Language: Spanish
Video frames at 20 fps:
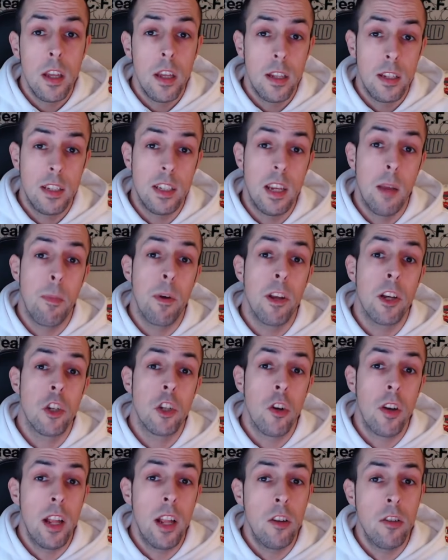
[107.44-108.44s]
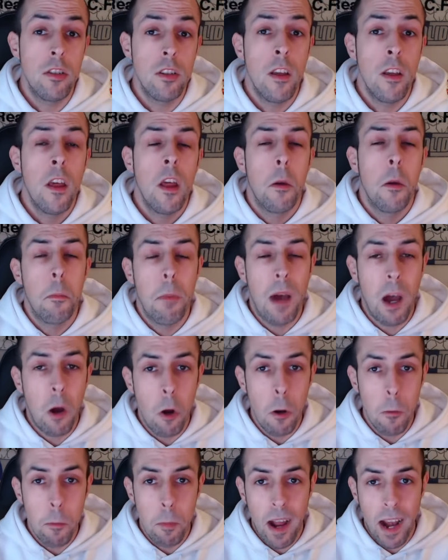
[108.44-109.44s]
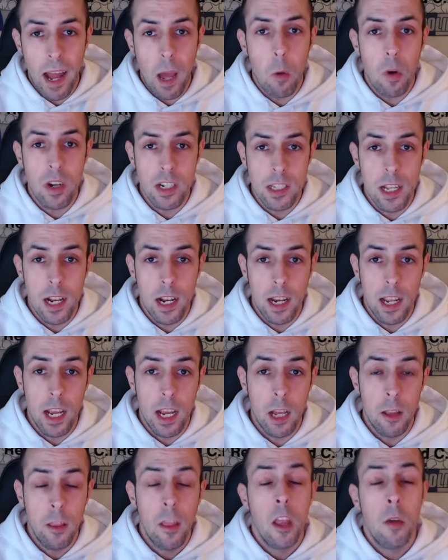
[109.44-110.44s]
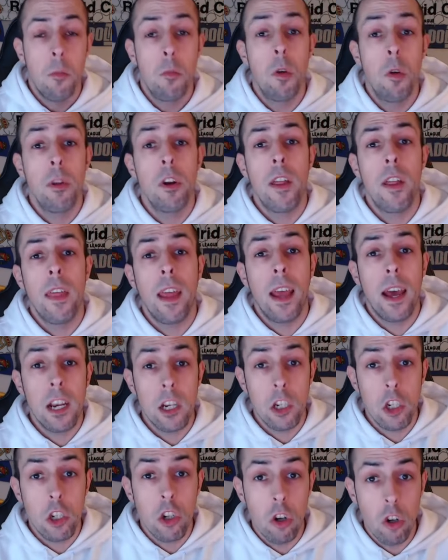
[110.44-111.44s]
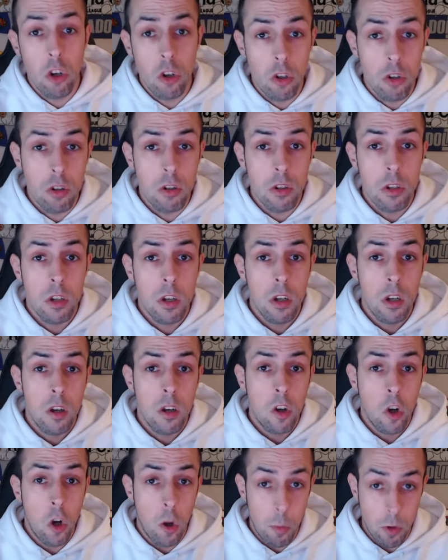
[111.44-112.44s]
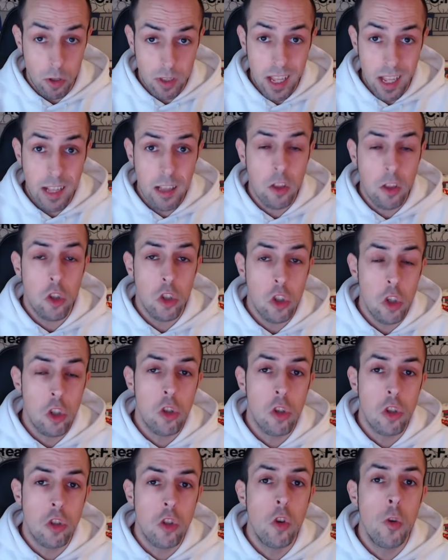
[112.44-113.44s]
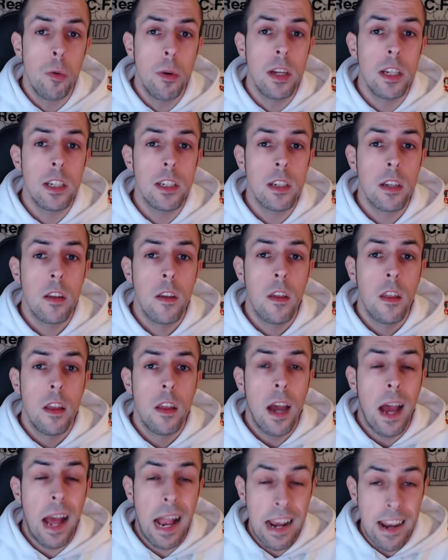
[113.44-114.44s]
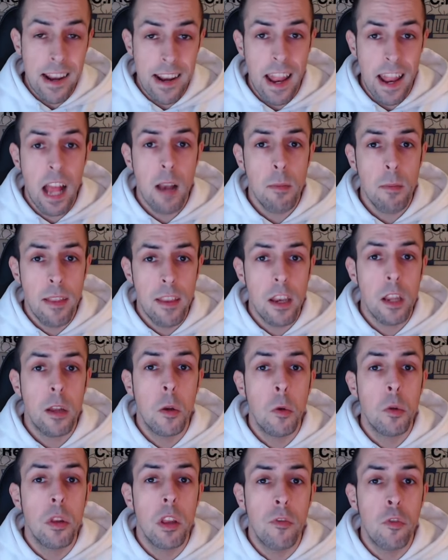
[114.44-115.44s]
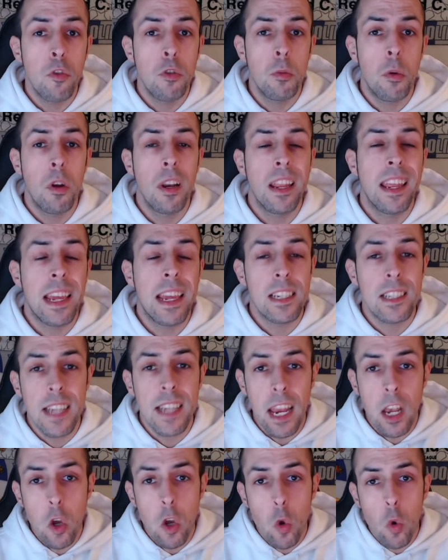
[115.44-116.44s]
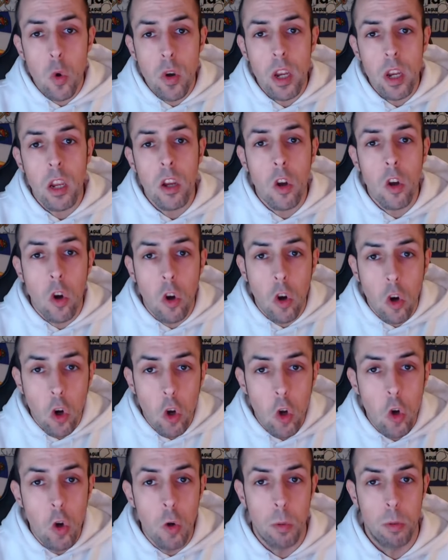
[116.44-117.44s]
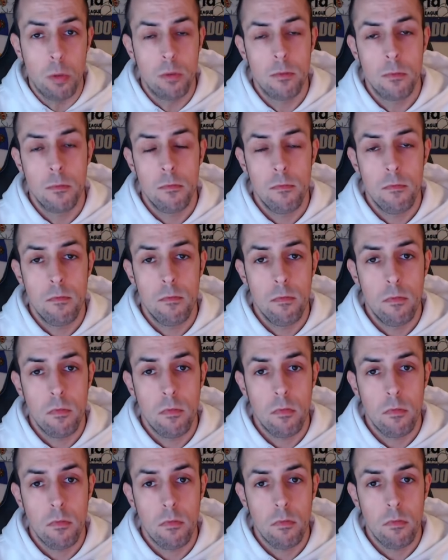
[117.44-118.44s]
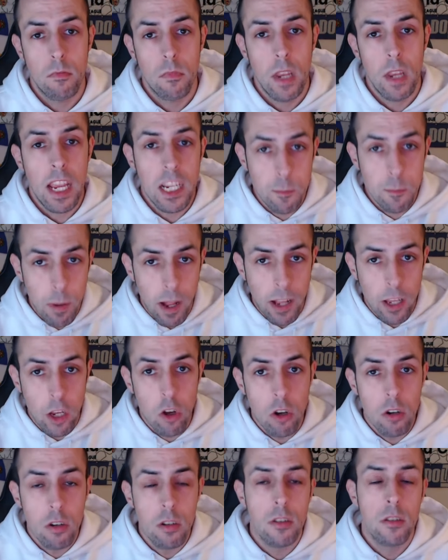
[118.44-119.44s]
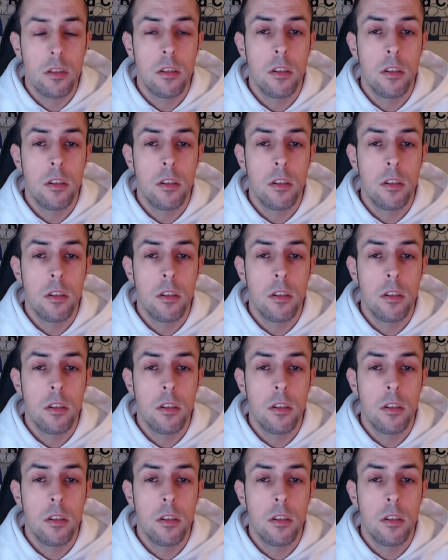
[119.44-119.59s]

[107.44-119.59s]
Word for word: Se personaron bajo el paraguas de la liga. Volvieron a dejar solo, como tantos otros clubes, al Real Madrid Club de Fútbol, que es el único club español